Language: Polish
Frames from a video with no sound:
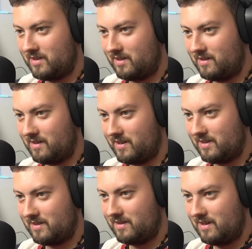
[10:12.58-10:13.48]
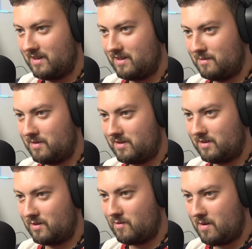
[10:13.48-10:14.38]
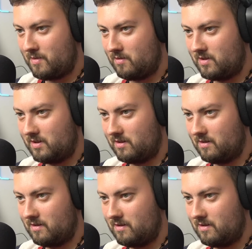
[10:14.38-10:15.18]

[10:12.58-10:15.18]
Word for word: Co to jest? Ktoś coś łapał, czy co?